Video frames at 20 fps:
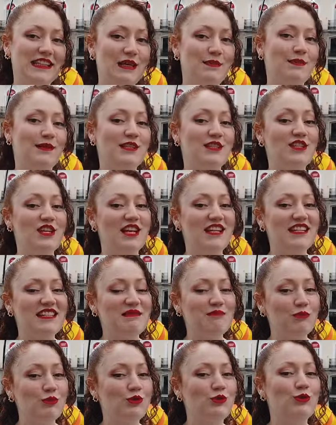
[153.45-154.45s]

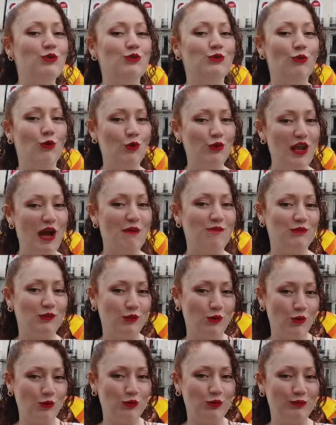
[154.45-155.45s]
gidebileceğiniz bütün
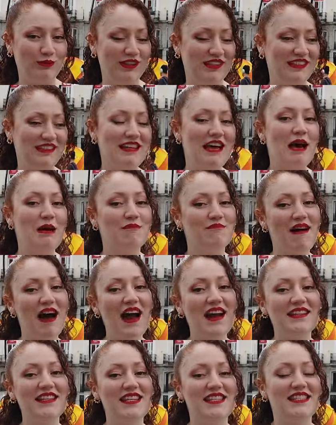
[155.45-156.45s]
önemli konumların
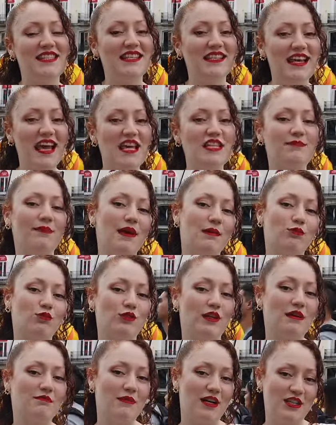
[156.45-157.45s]
merkezi gezmeye
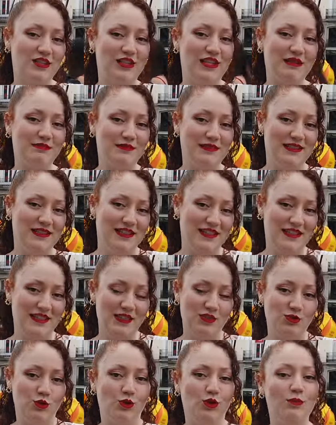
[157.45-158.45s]
buradan
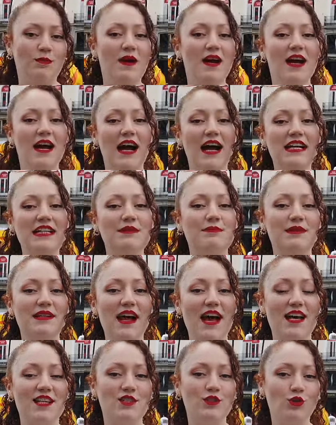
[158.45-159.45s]
başlayabilirsiniz diyorum. Hadi
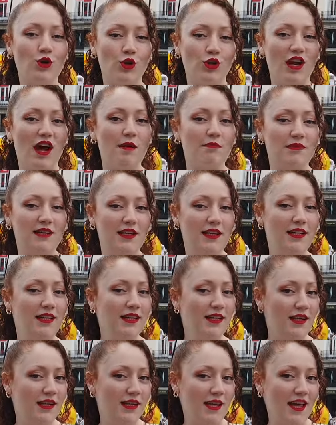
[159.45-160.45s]
birazcık önemli
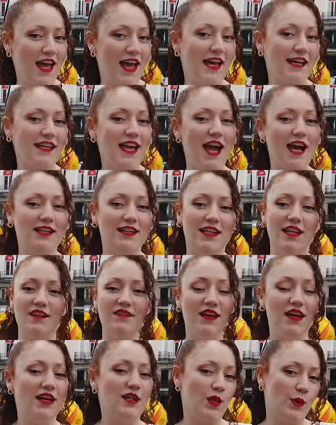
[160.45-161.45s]
e,
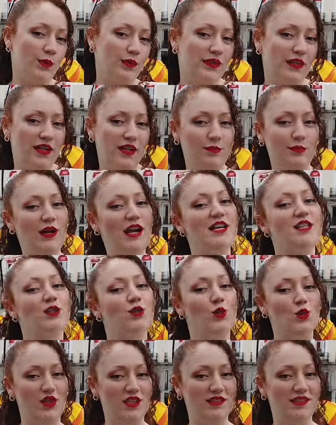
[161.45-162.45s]
heykellere ve yapılara
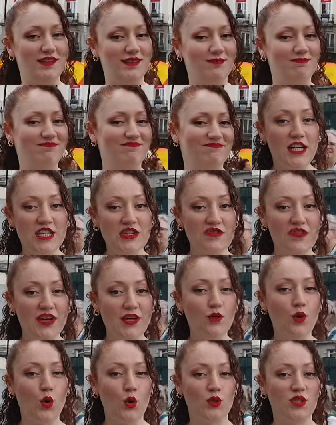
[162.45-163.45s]
biraz göz atalım. Ayı
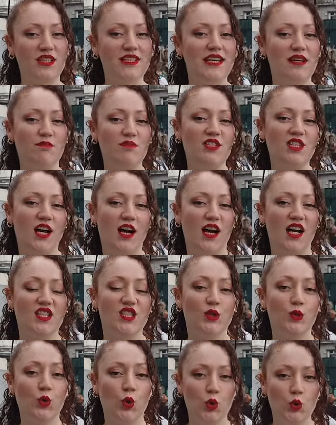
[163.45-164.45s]
ve koca yemiş
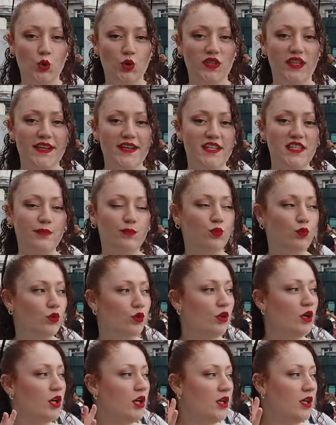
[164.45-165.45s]
ağacının önündeyiz.
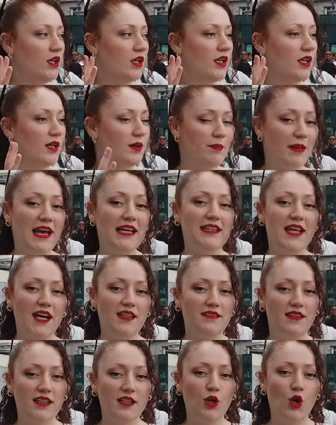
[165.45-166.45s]
Bu ee,
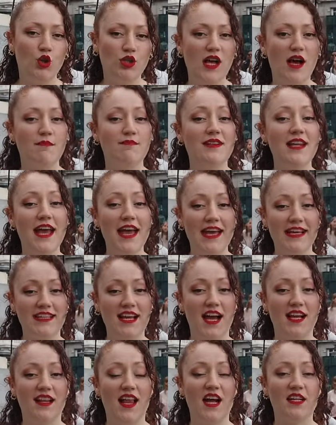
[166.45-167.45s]
meydandaki önemli
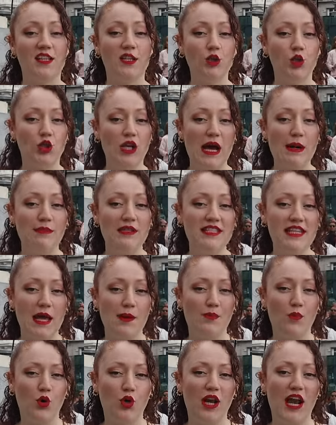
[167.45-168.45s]
heykellerden, önemli
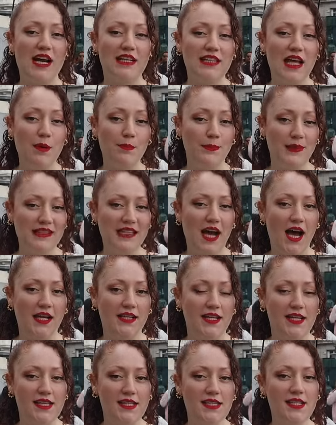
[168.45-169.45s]
sembollerden bir
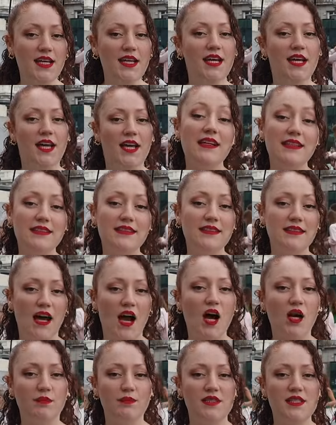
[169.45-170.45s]
tanesi. Mardin'in
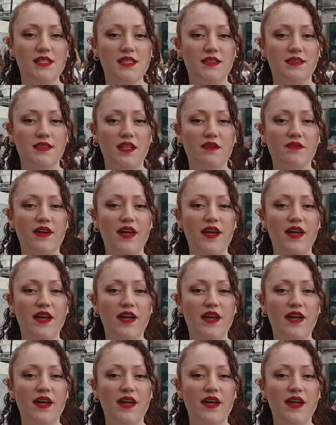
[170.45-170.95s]
armasında